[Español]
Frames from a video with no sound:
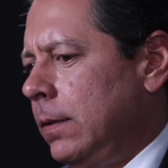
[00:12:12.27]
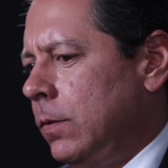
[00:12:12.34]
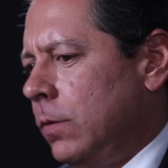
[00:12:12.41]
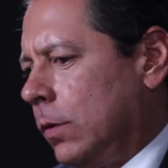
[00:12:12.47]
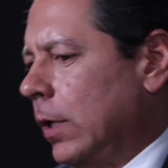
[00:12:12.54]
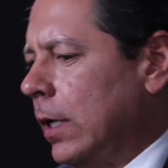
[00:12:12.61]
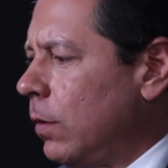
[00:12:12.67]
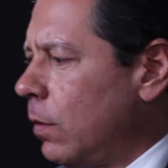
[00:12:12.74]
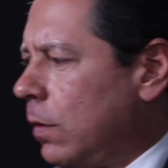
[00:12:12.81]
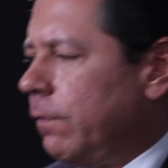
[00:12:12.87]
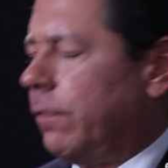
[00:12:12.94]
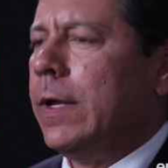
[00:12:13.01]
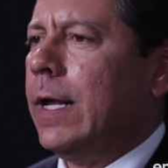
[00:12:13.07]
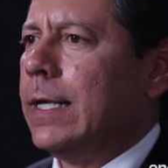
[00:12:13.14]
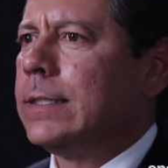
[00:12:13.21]
Yo tengo
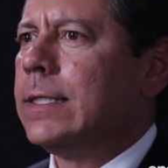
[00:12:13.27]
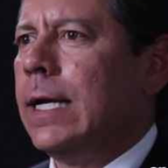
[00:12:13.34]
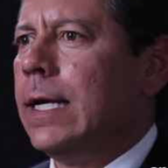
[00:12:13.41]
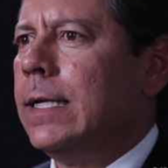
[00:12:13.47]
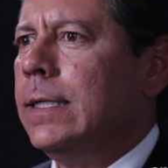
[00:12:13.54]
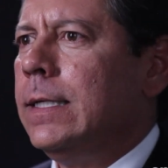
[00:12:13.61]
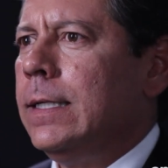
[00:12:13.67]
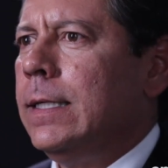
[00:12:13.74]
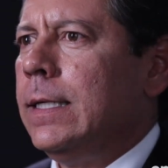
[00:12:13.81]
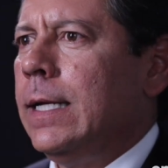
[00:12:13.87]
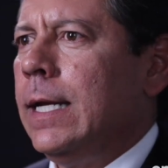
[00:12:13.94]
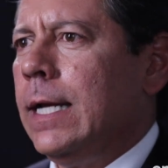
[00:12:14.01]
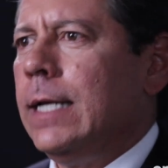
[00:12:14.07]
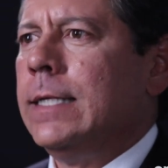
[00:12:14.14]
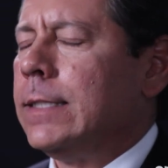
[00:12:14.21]
confianza
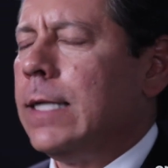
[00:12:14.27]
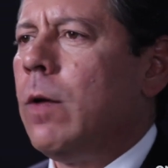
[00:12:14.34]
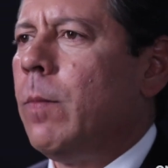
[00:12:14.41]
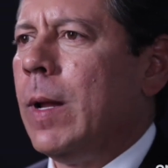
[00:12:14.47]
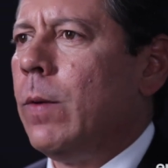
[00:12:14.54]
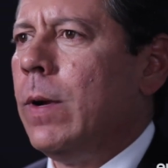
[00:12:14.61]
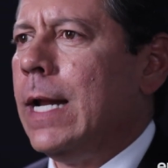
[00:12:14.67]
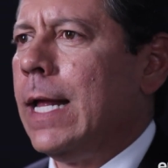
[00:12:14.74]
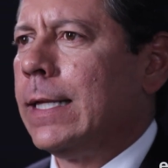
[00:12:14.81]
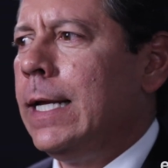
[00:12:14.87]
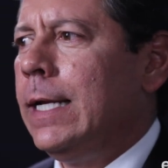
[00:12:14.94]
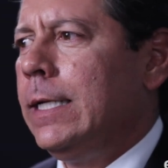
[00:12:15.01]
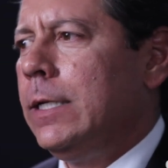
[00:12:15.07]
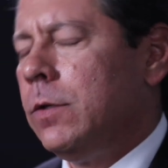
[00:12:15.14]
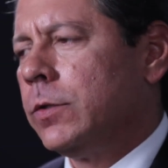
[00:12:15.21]
en el licenciado Manuel
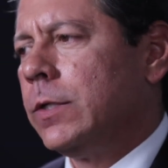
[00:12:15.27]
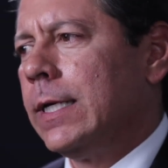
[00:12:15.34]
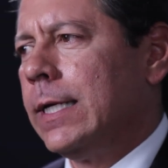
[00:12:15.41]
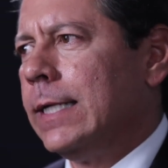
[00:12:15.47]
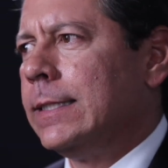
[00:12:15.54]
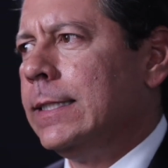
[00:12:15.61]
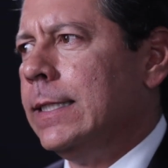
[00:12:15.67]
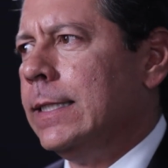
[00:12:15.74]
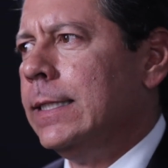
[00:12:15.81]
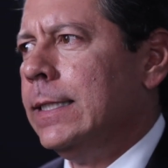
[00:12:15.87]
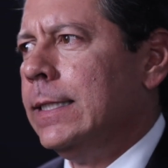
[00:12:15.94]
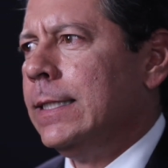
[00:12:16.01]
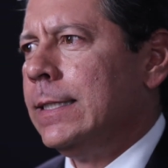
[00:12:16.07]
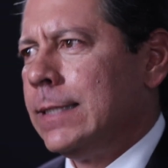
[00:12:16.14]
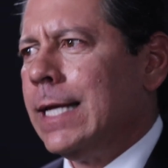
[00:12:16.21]
Natal y yo sé que si,
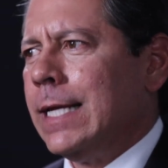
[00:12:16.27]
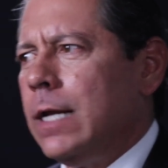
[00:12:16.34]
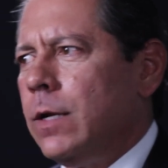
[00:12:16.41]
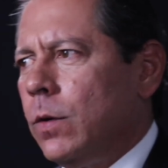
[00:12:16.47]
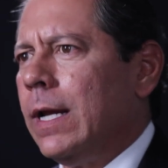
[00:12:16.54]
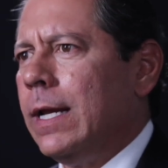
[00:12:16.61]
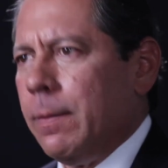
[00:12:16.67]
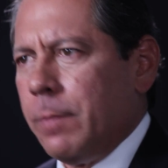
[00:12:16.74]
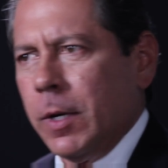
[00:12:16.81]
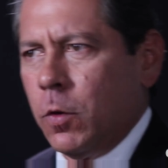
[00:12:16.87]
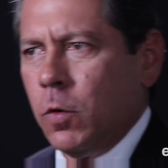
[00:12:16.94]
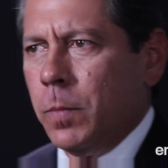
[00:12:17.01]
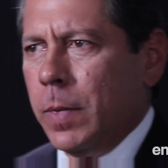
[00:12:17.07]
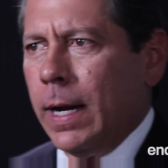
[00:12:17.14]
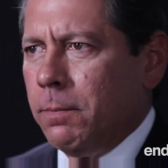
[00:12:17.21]
si hay algo que él le
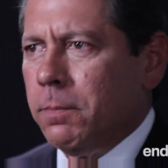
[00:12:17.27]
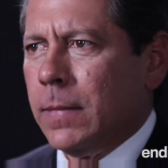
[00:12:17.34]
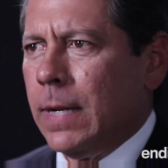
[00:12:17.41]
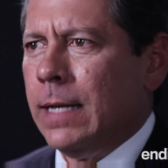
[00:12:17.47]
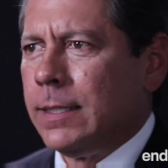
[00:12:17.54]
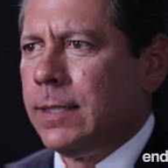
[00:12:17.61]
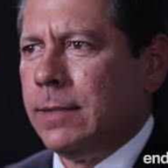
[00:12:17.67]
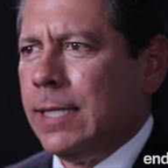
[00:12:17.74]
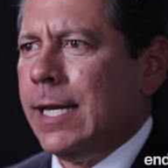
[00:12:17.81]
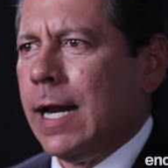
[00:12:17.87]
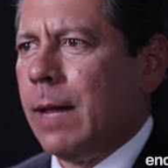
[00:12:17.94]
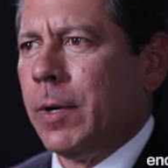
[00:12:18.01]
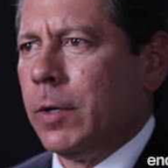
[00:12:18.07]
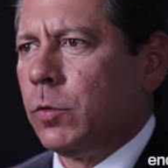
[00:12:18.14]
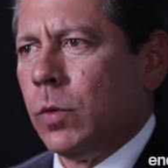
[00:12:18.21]
preocupa, él tiene
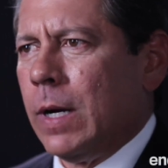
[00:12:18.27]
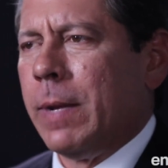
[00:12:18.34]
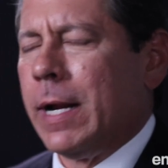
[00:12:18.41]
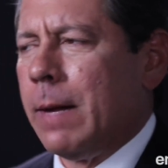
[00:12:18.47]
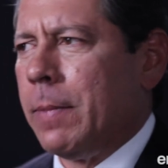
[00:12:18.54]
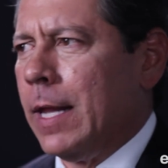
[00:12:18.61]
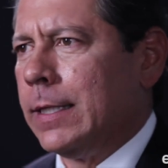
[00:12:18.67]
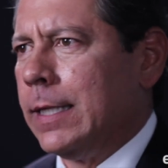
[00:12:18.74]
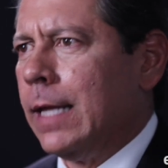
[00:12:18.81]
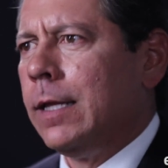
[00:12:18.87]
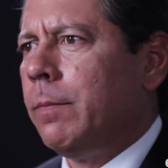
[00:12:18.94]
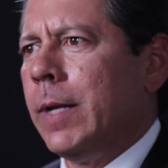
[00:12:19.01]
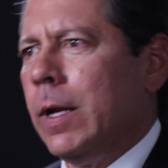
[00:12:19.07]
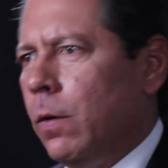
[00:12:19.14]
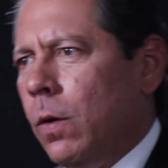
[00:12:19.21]
la apertura para
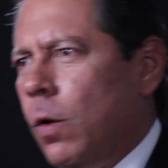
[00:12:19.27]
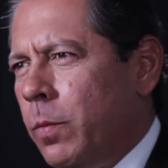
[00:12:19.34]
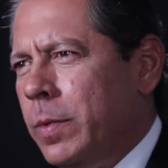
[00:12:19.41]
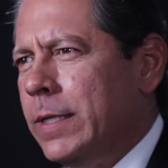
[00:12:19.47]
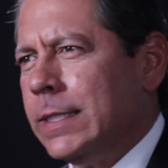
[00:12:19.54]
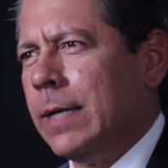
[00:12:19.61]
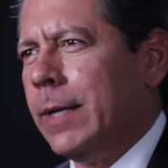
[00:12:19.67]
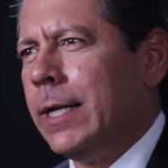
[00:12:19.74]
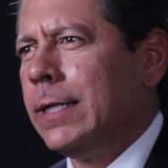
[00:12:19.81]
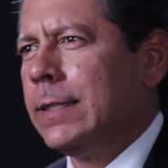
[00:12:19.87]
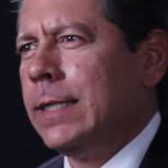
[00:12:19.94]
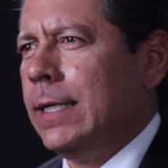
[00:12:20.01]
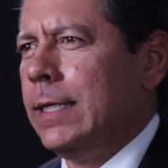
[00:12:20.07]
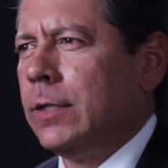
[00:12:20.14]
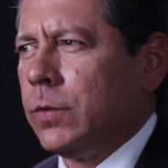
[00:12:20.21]
planteármelo o
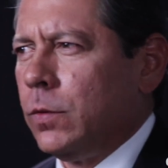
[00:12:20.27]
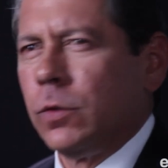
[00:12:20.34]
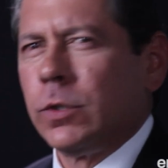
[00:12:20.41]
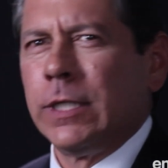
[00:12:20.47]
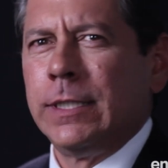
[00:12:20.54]
viceversa y eso no se